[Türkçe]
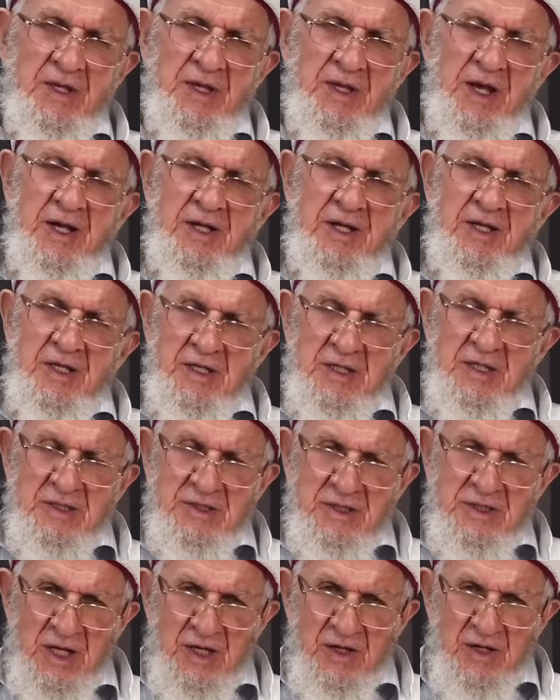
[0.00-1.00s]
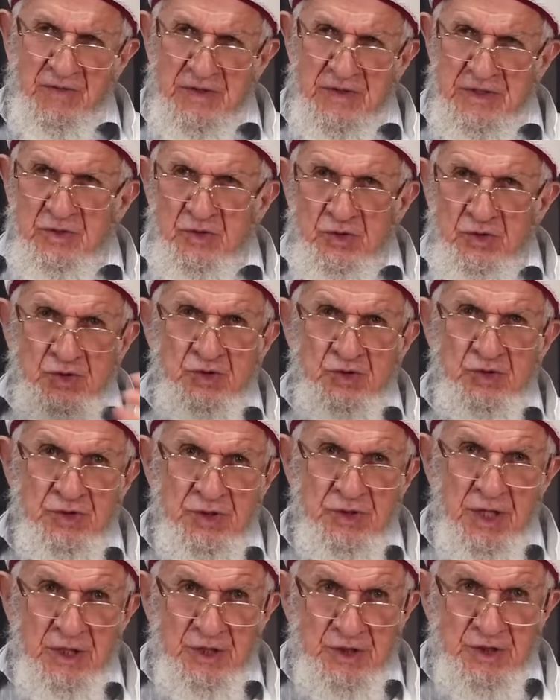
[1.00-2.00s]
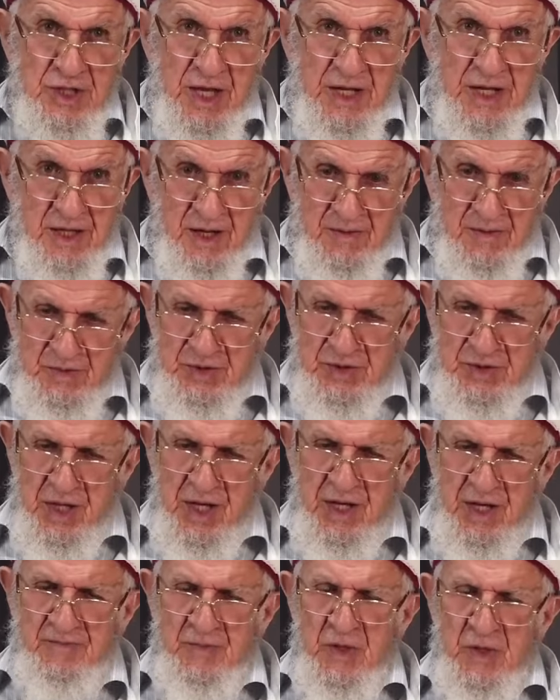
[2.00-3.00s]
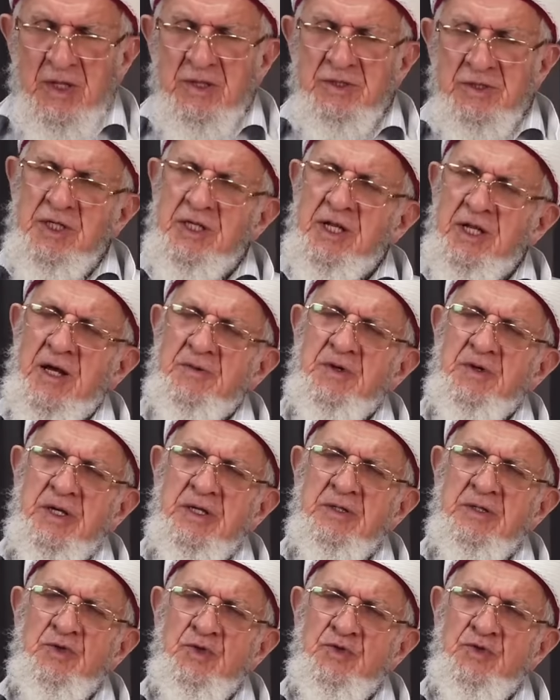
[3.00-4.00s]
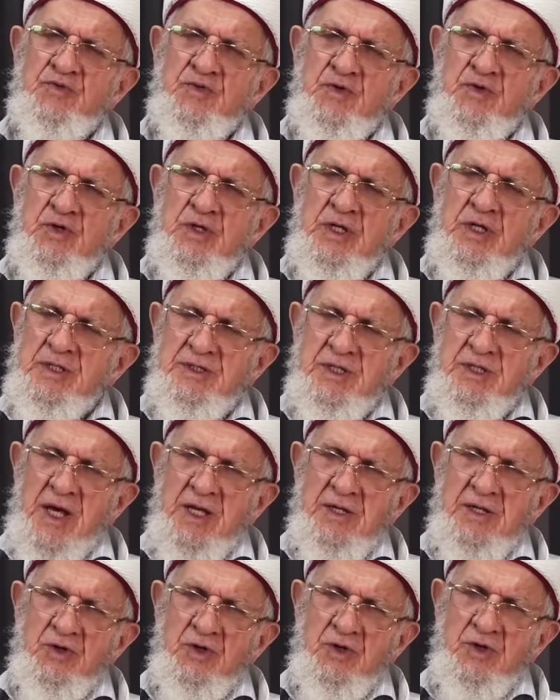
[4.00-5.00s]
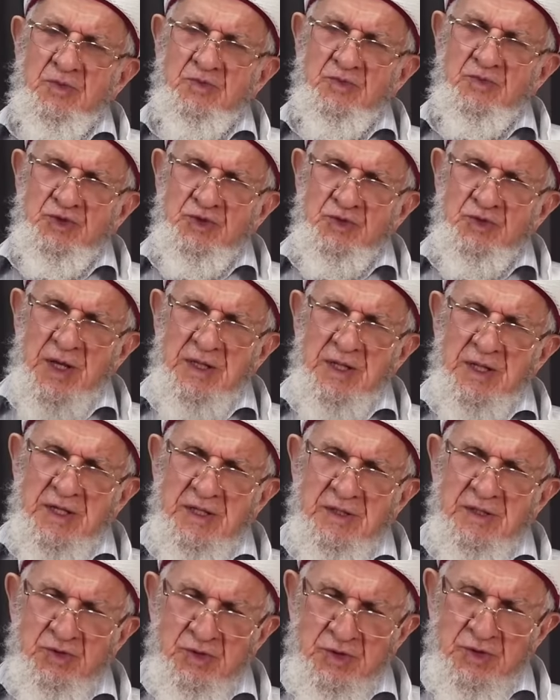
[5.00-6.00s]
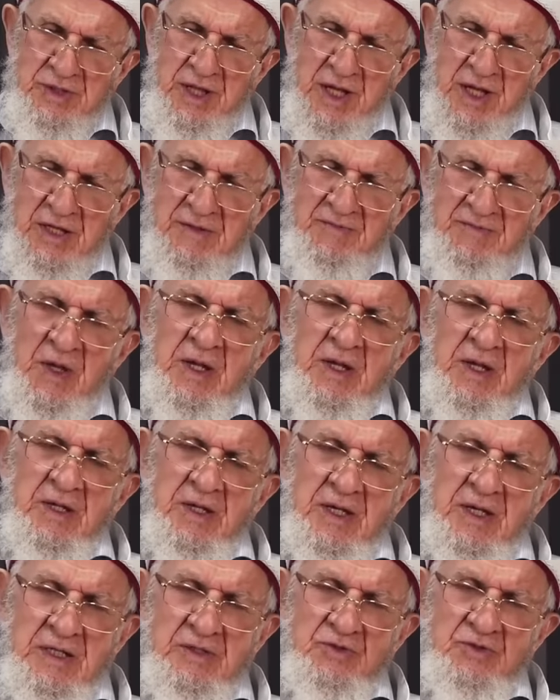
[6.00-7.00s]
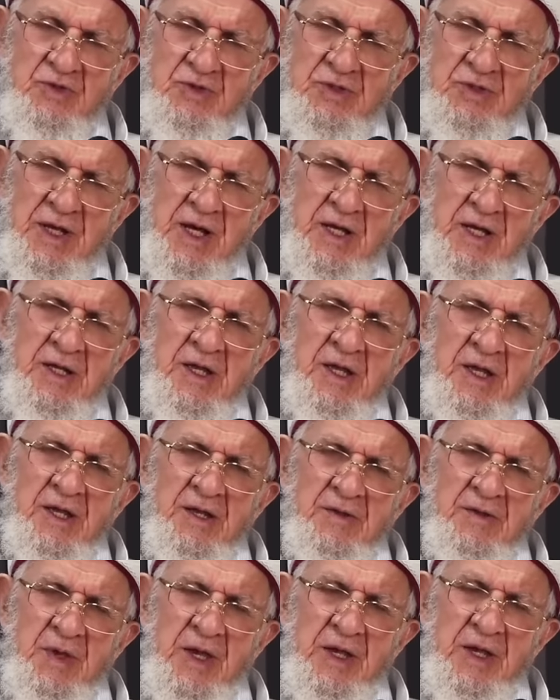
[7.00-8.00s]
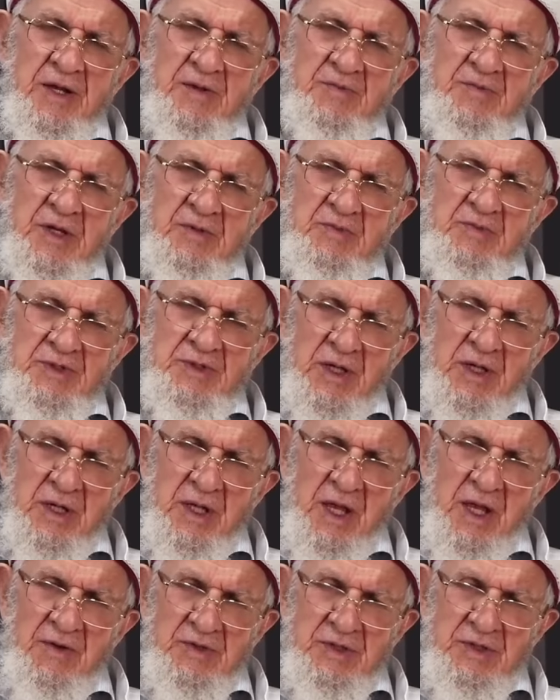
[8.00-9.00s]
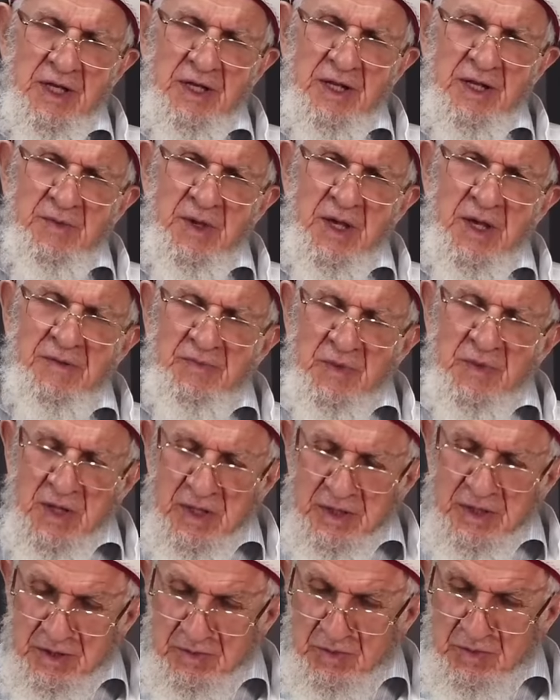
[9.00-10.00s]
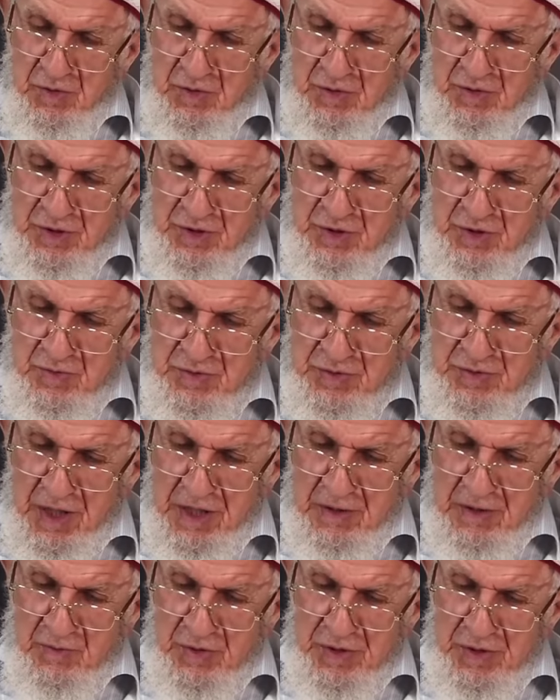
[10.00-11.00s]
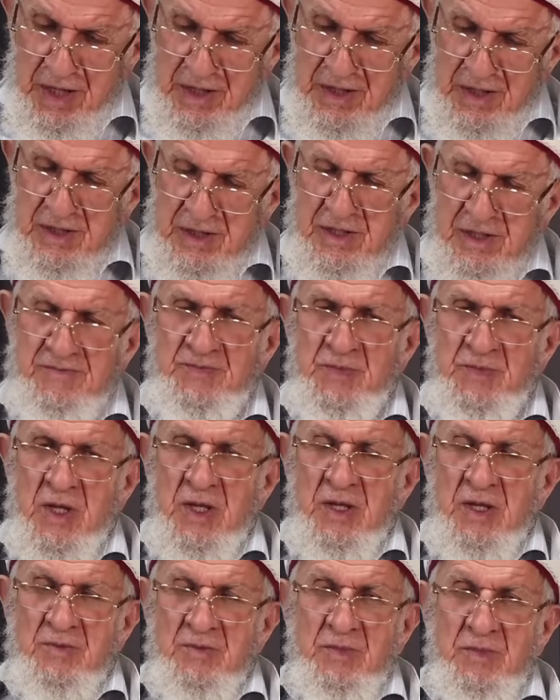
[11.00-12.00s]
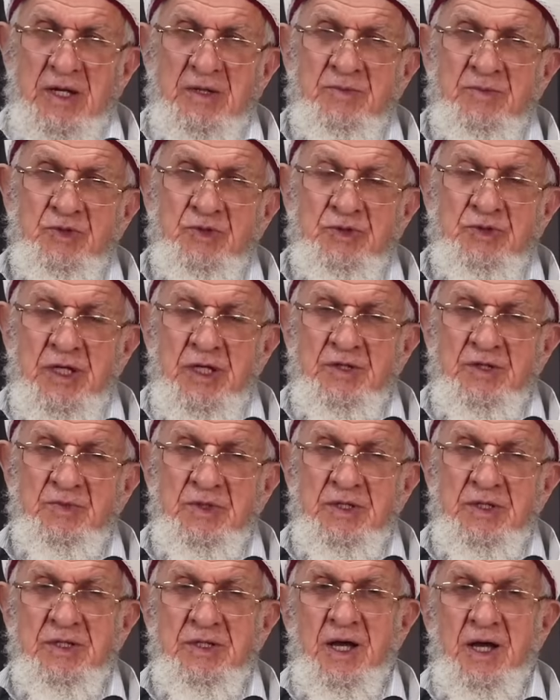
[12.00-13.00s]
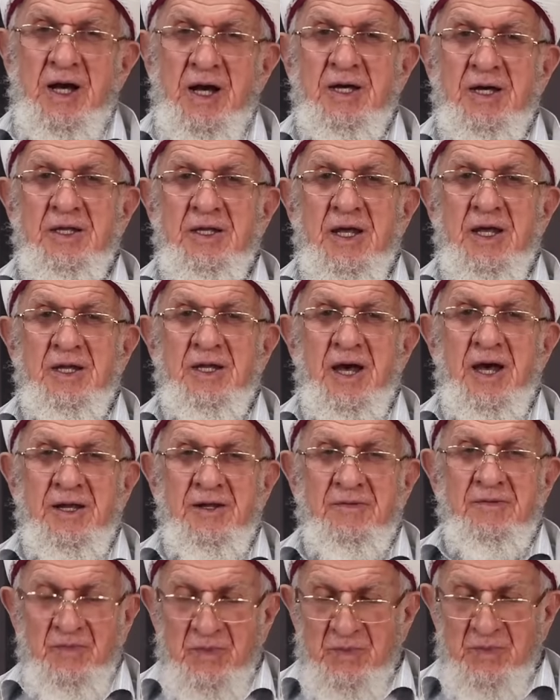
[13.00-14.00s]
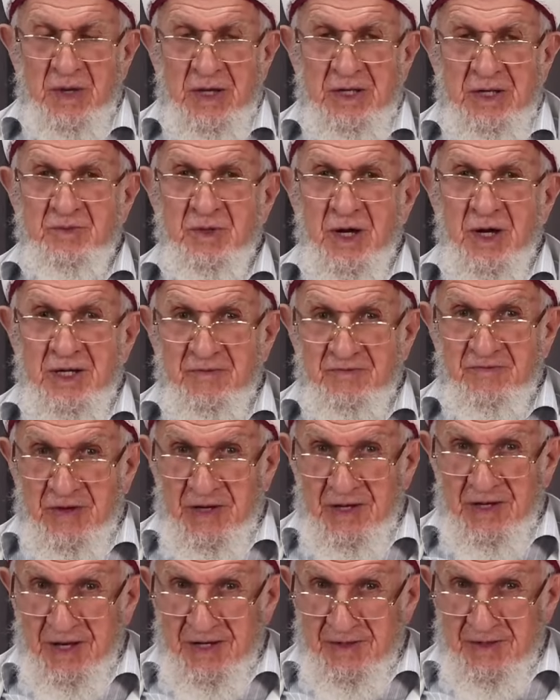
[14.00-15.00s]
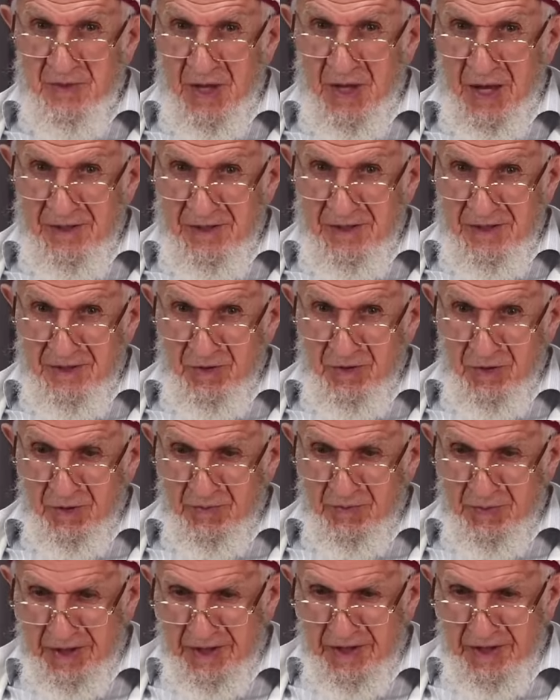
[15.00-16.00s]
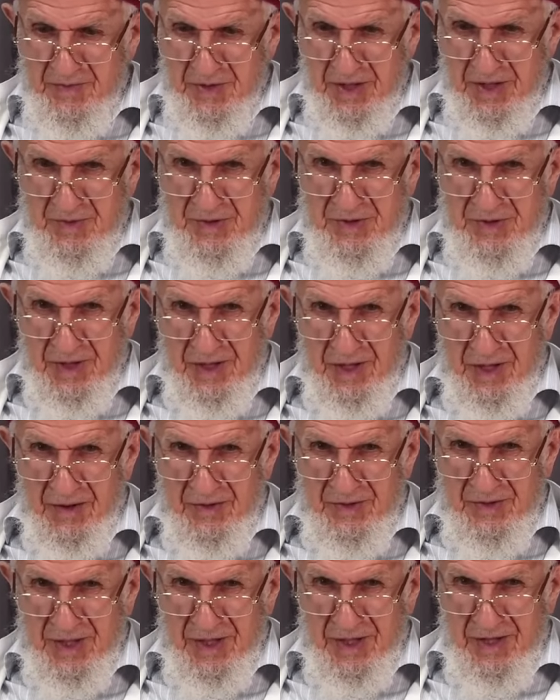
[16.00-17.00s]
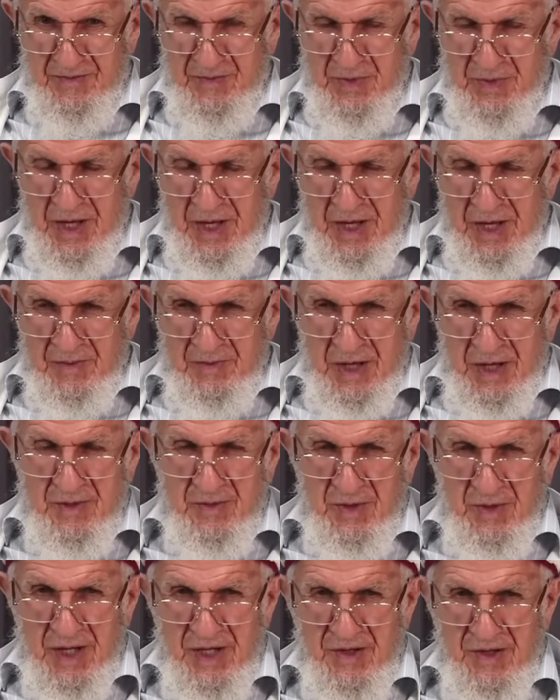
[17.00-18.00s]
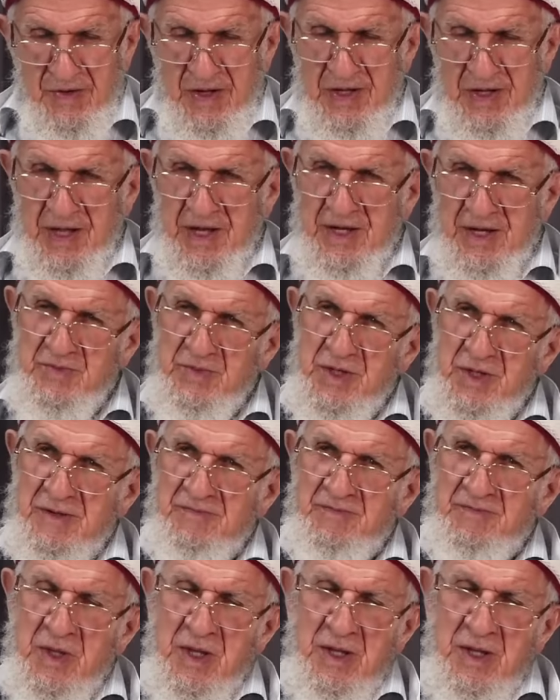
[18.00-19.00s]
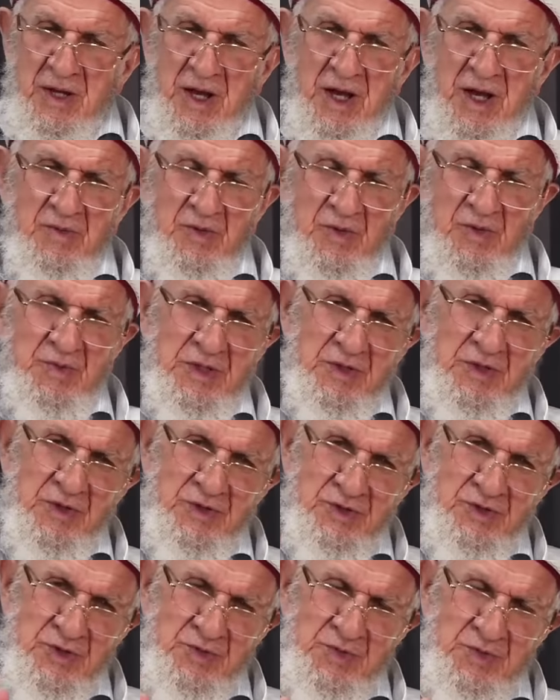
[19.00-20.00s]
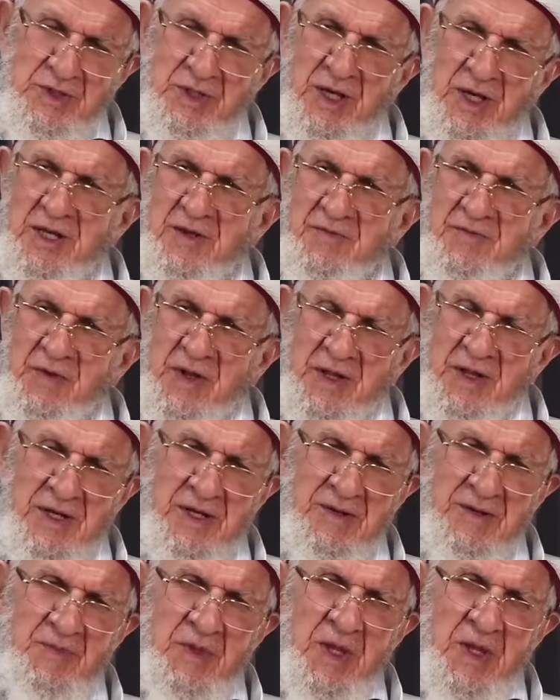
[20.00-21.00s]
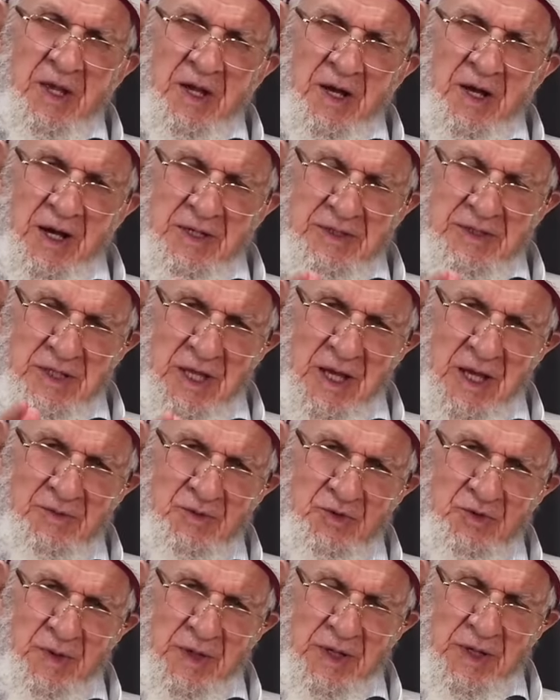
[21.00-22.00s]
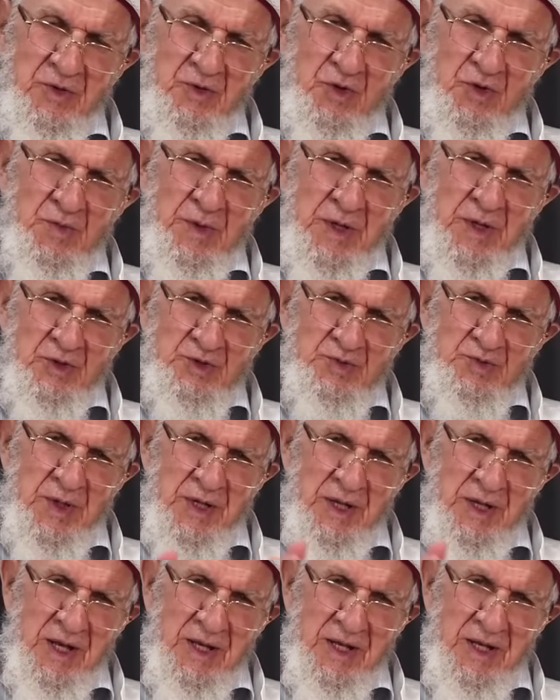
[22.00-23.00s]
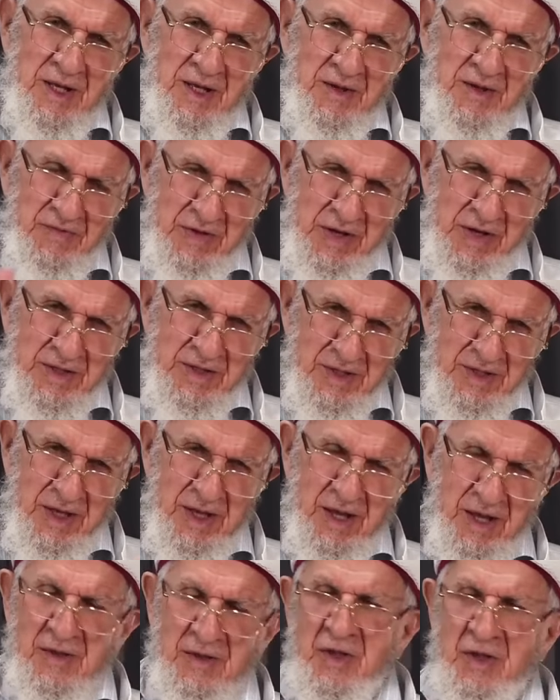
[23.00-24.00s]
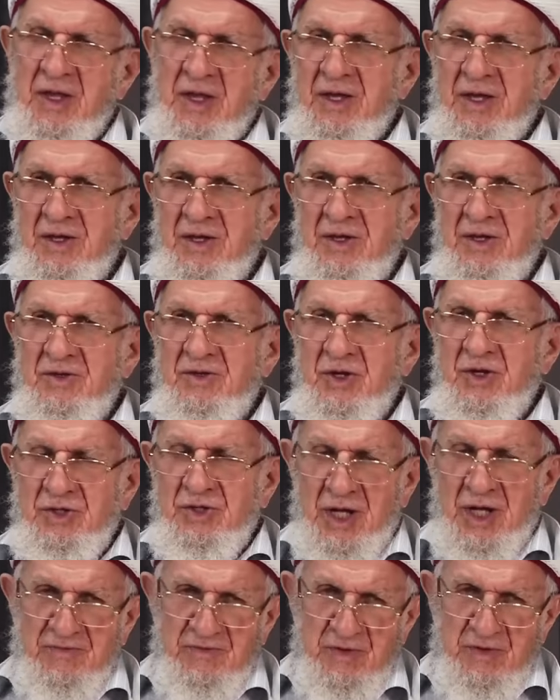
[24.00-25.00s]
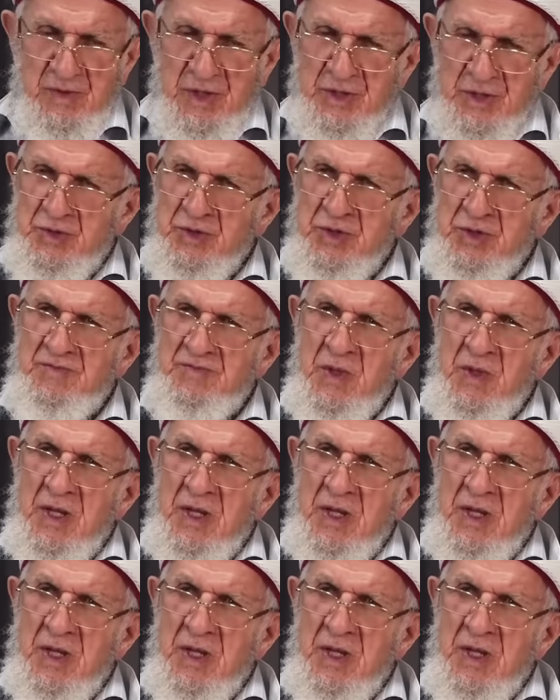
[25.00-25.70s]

Yani insan kafasının üstünde işler yapmışlar. Cenab-ı Hakk'ın lütfu, ihsanı o Müslümanların, Türklerin ilk Türkler Peygamberimiz sallallahu aleyhi ve selleme şimdi onun için bundan buraya girdim. Benim sünnetimi ihya edenler benim halifelerimdendir diyor Peygamberimiz sallallahu aleyhi ve sellem. Benim halifelerimdir. Halbuki biliyorsunuz biz halifeleri Hazreti Ebu Bekir, Ömer, Osman, Ali filan diye e, dört halife meşhur.